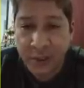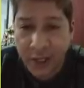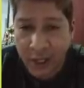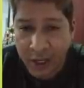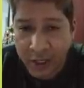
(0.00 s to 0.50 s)

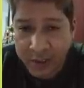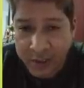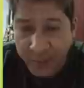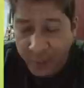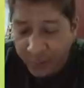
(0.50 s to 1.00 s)
Kaya
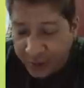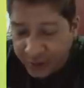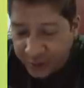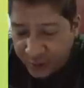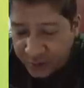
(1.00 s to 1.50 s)
siya po
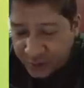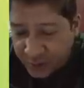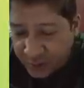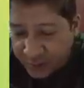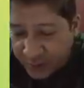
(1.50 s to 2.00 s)
first choice
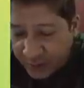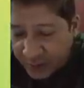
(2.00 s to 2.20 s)
ko.